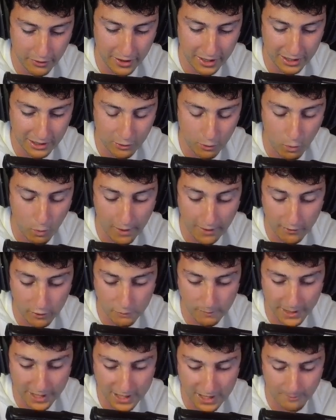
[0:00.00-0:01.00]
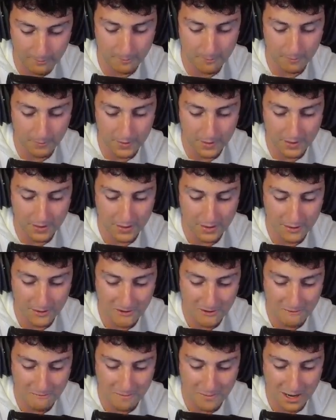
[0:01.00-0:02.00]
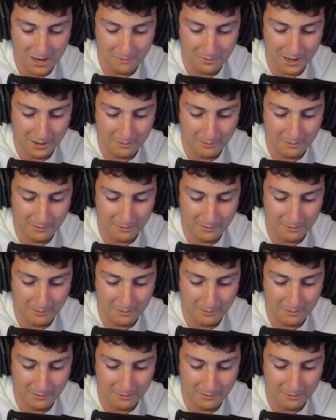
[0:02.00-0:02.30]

que tengo guardados para Sam... ¿vale? Para